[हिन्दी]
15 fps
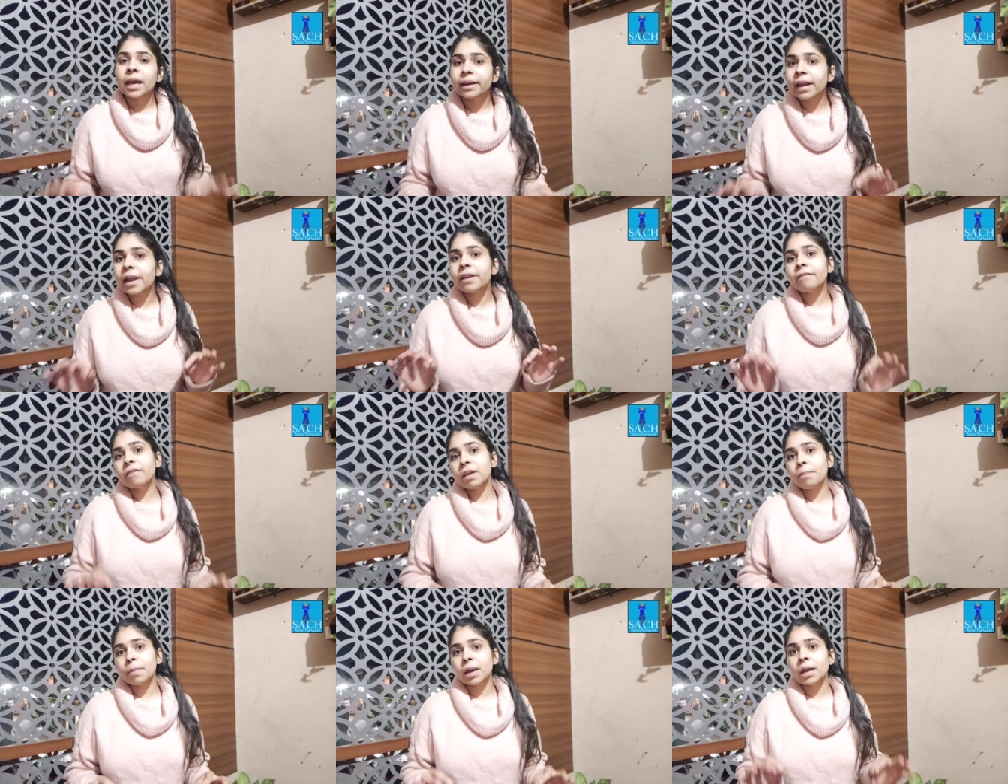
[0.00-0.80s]

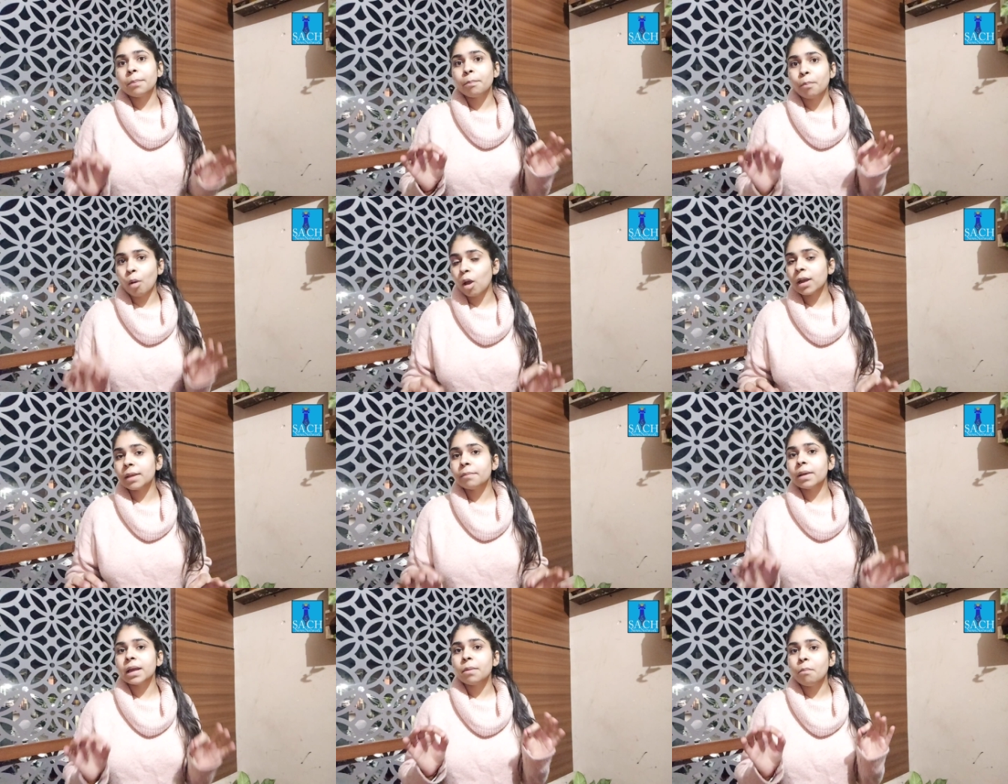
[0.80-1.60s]
रनवे पर
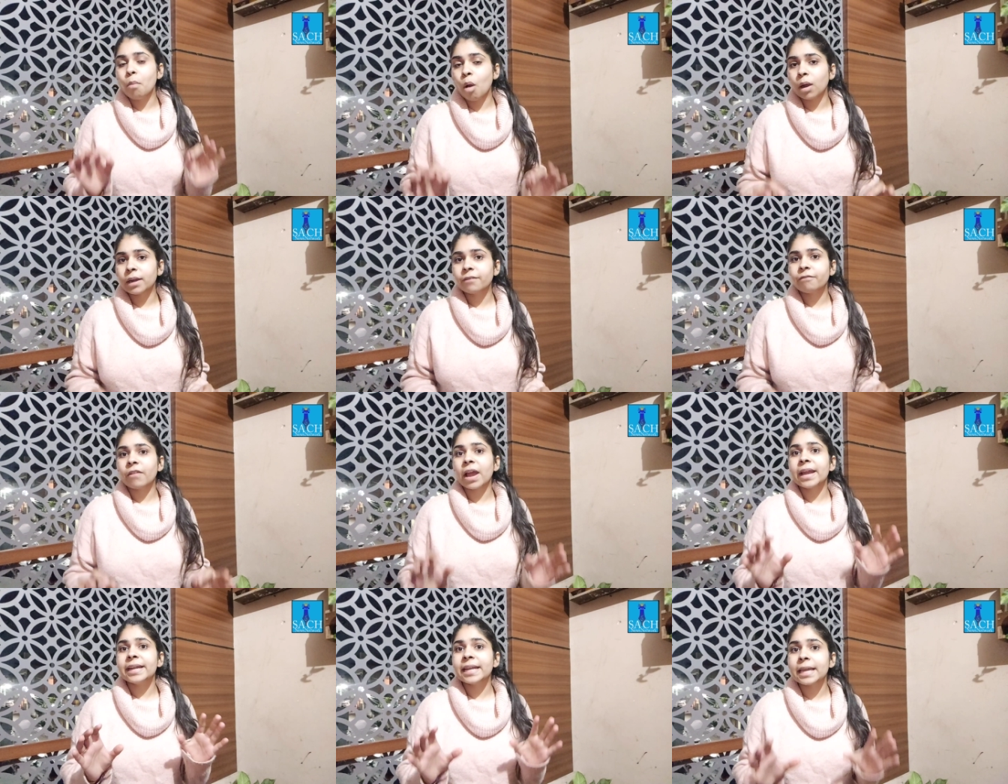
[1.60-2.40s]
पॉलीमर
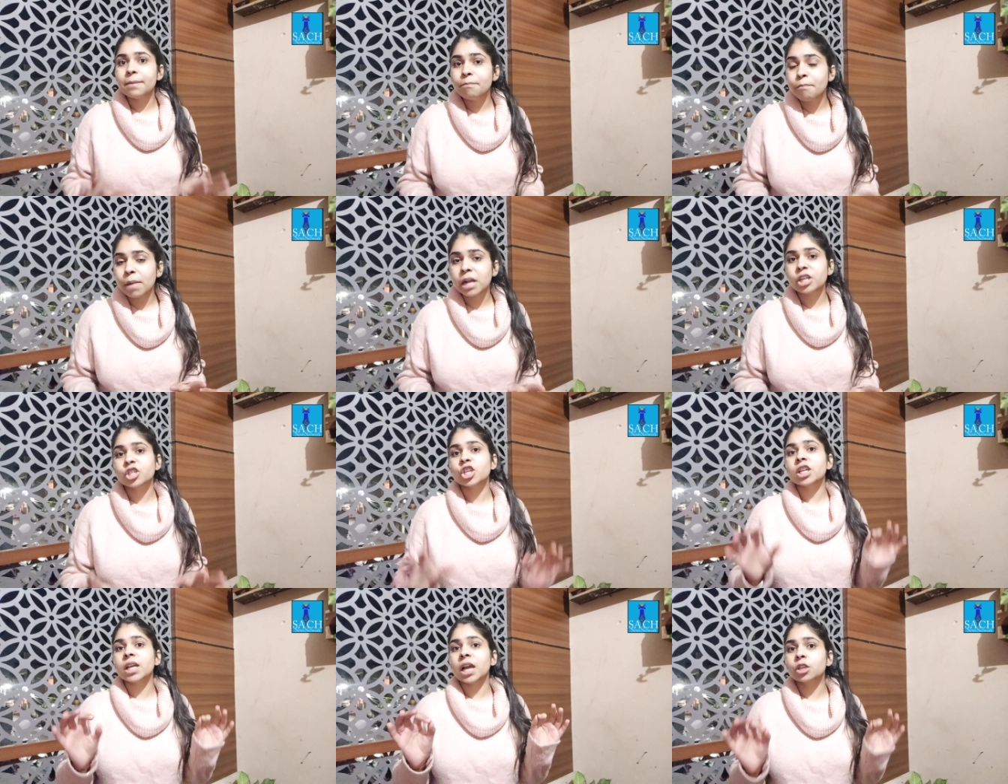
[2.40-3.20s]
मॉडिफाइड
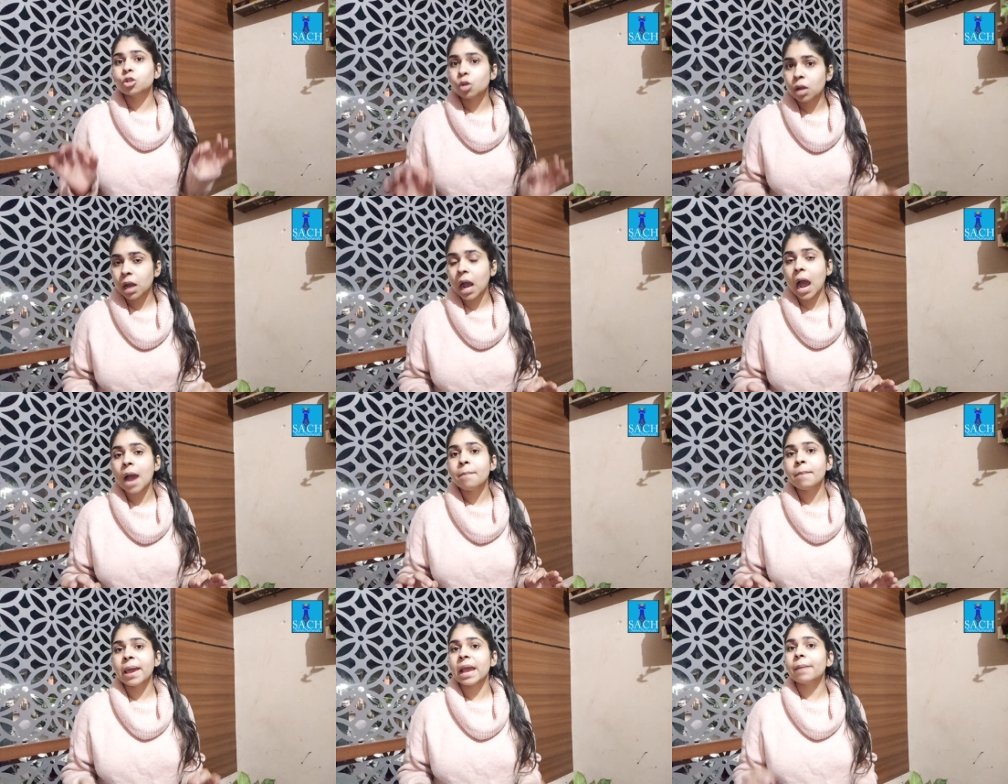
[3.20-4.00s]
इमल्शन का जो
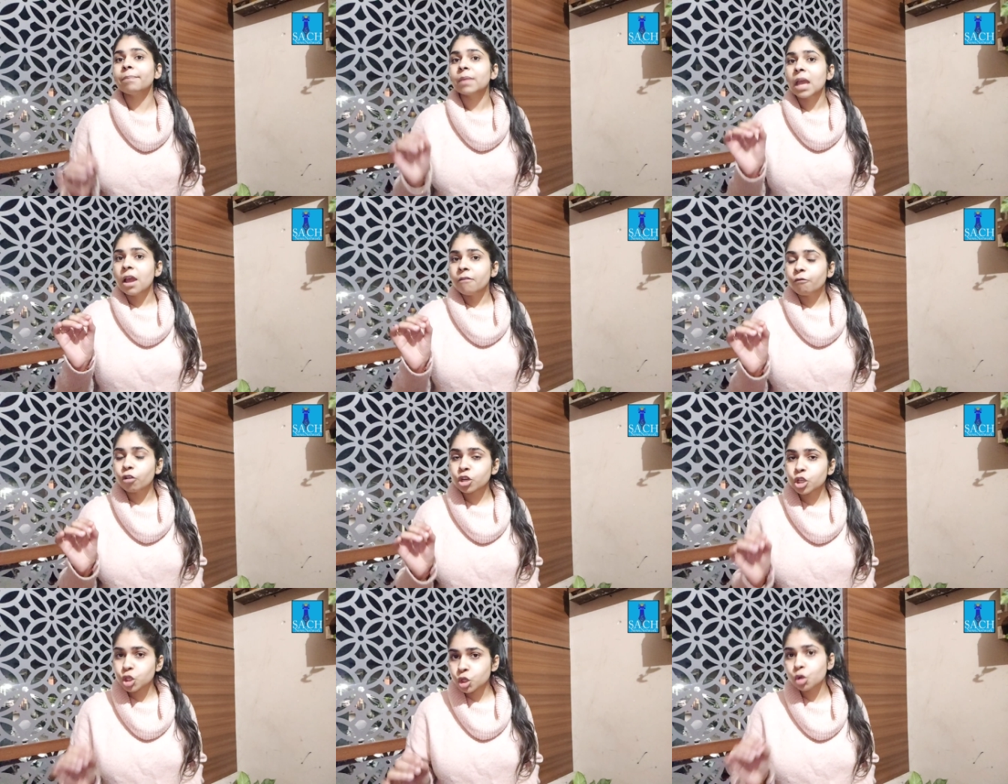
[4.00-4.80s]
काम है
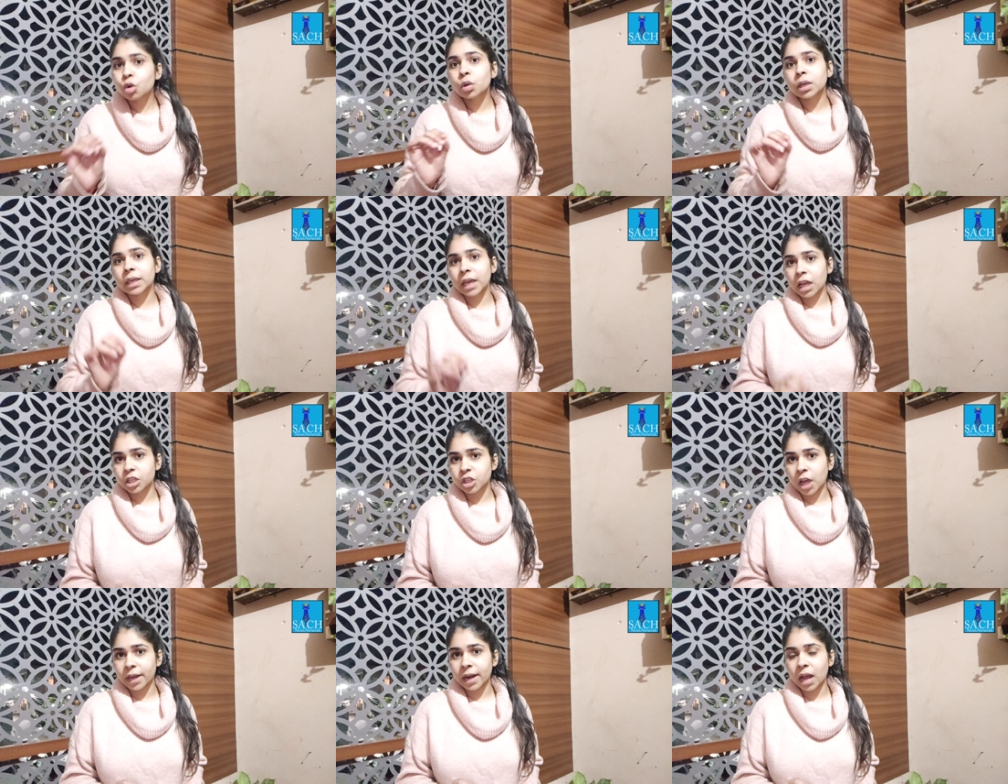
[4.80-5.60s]
वो शुरू किया
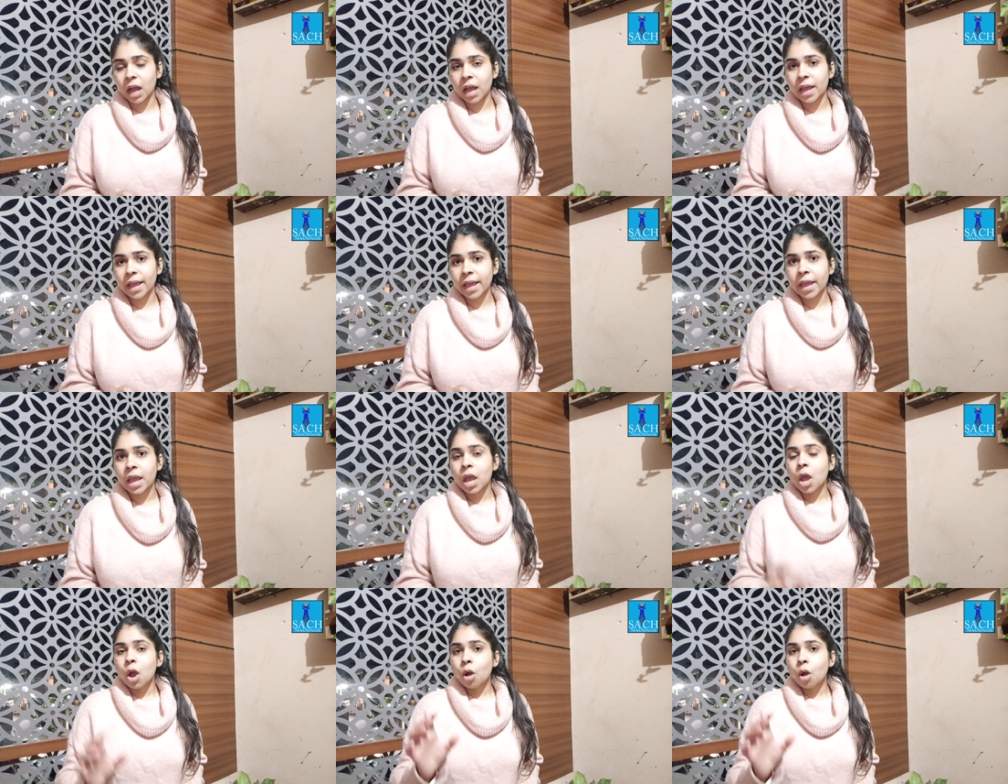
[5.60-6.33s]
जा रहा है